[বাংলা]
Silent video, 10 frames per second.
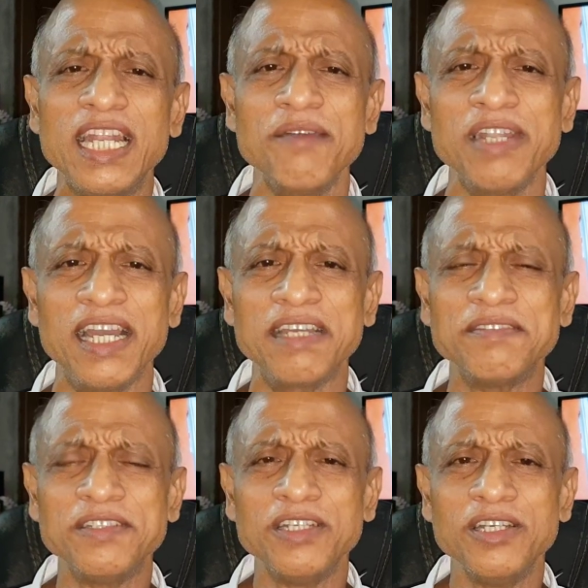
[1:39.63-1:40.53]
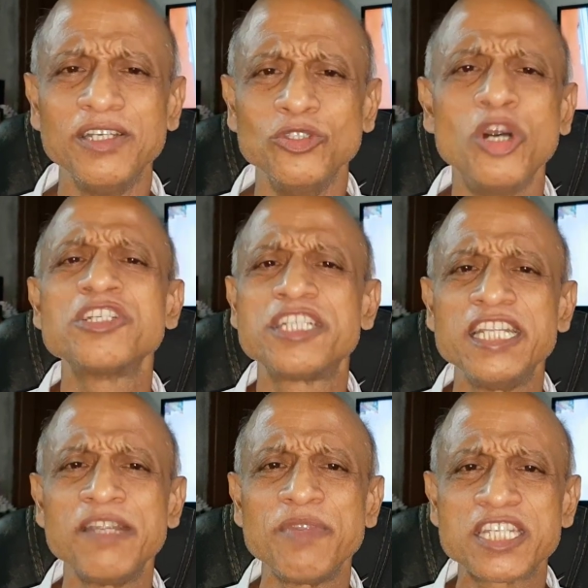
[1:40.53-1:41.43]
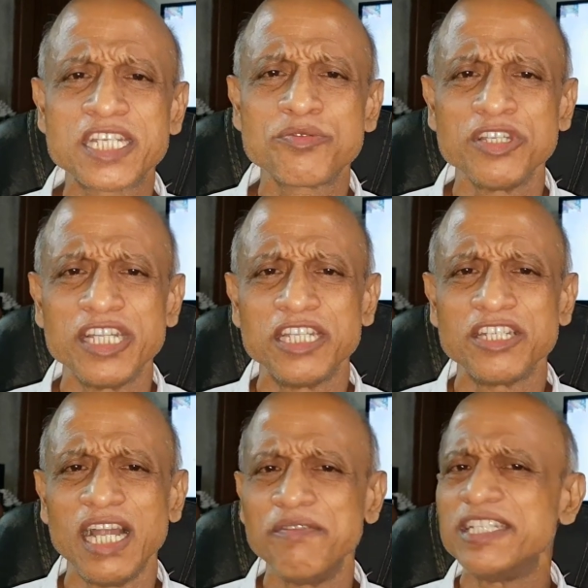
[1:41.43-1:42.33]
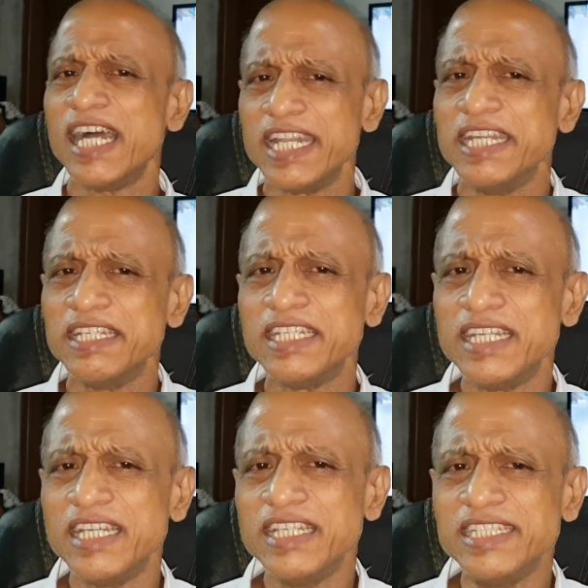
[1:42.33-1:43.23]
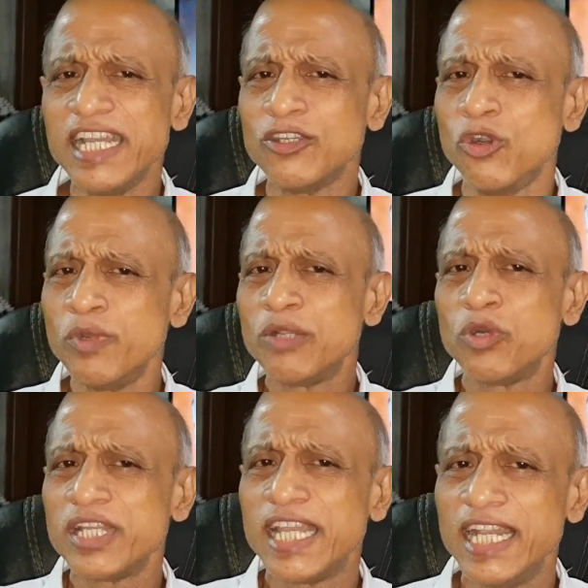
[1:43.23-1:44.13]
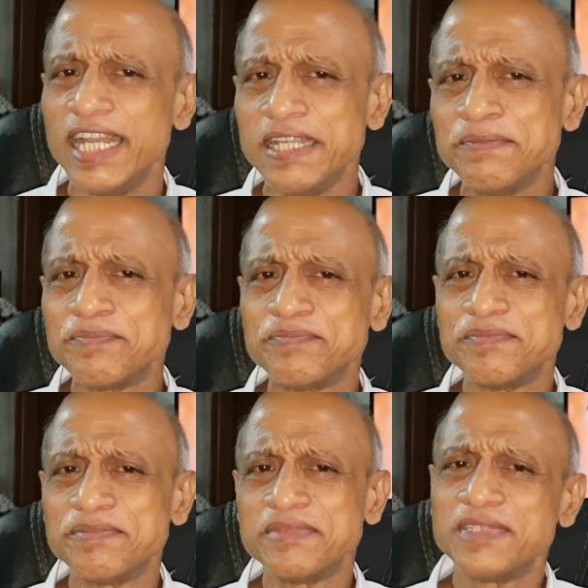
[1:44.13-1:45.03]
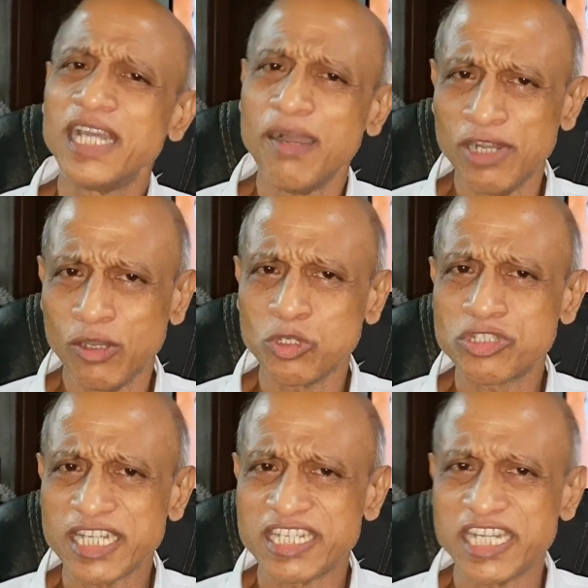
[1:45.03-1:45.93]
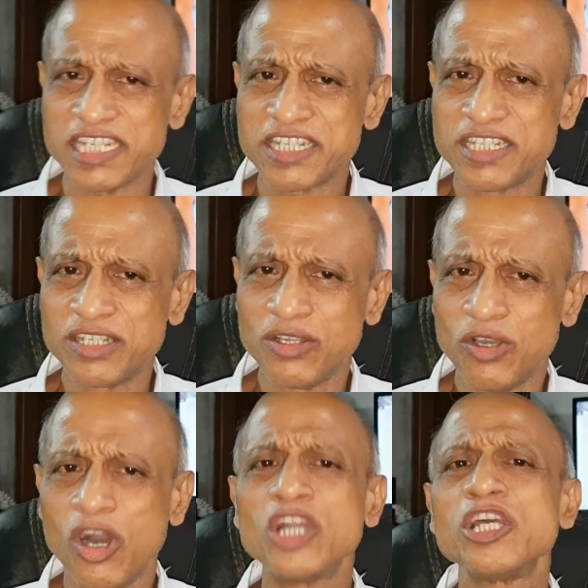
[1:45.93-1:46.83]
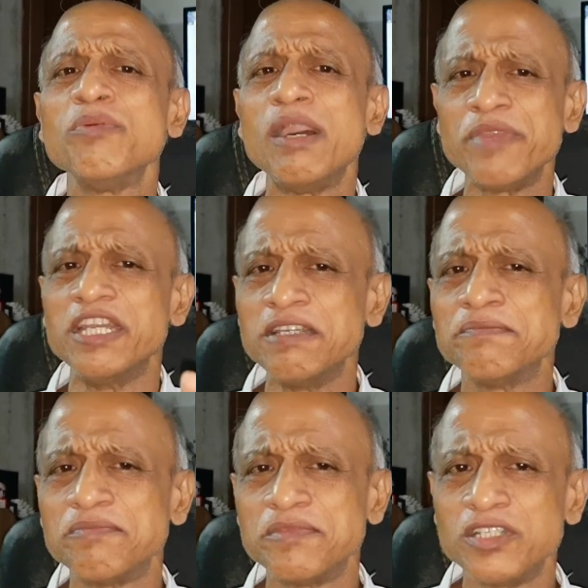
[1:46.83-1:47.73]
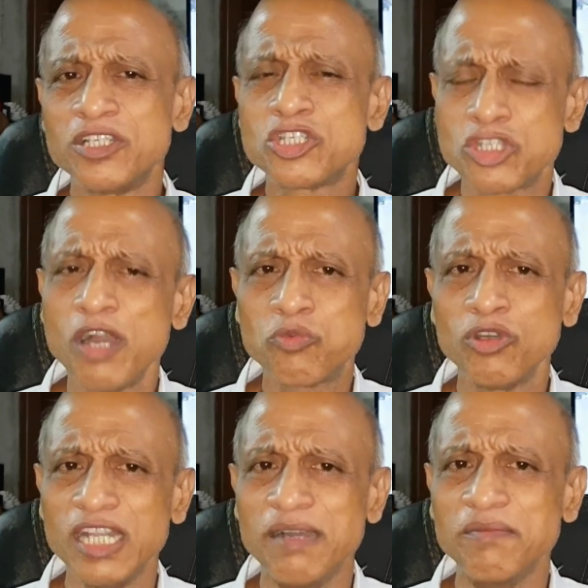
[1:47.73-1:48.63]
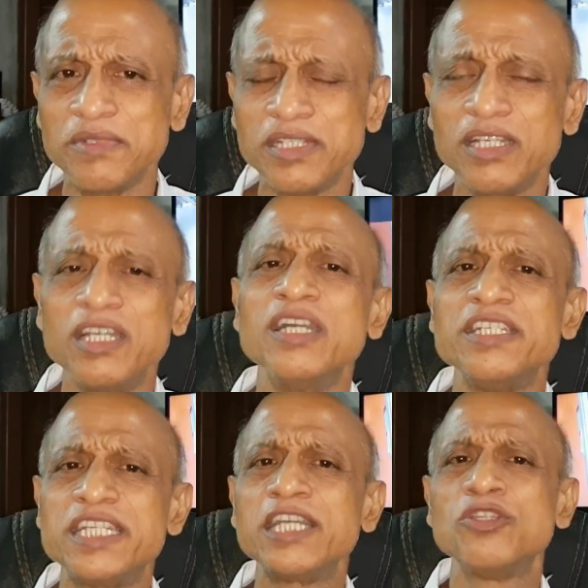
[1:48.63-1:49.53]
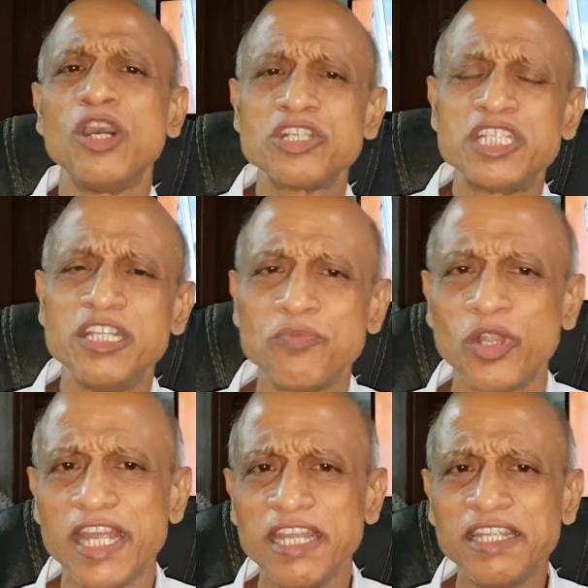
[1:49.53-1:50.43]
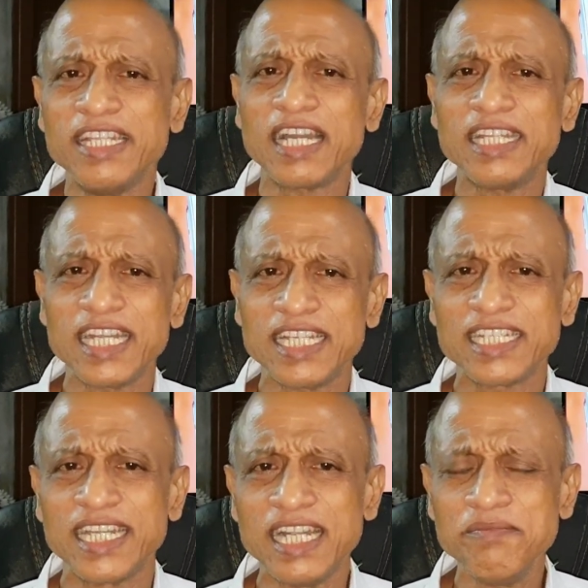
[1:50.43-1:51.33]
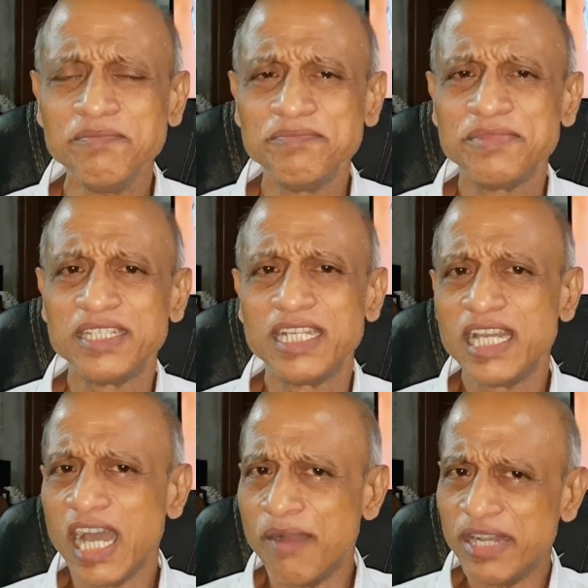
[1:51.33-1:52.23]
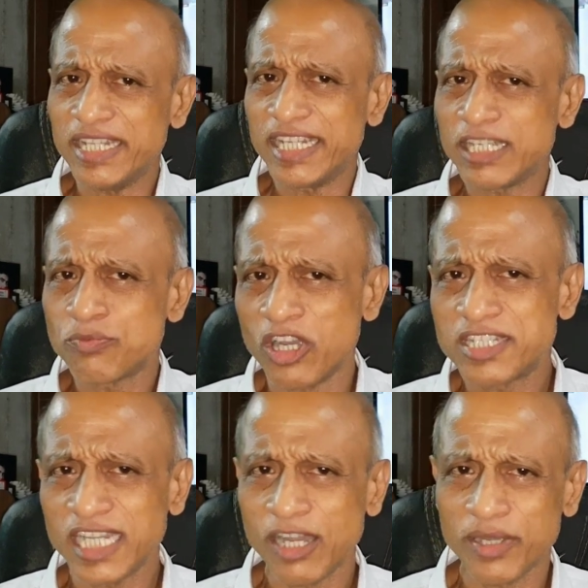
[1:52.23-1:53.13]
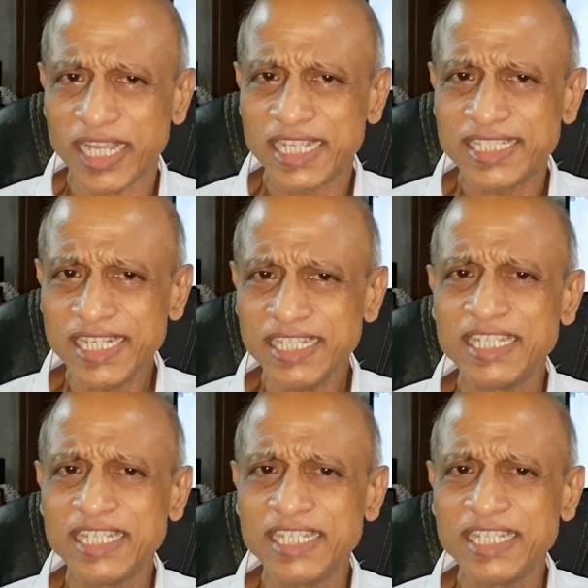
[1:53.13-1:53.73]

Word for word: খেলাম না দশ দিনে প্রেসক্রিপশন দিয়েছিল আমি জানি যে এই ঘুমের বড়ি খেলেই আমার অবস্থা শেষ অতএব আমি স্টপ করলাম ঠিক দশ দিন পরে ডাক্তারের কাছে গেলাম আমার এদিকে ফয়সলা হয়ে গেছে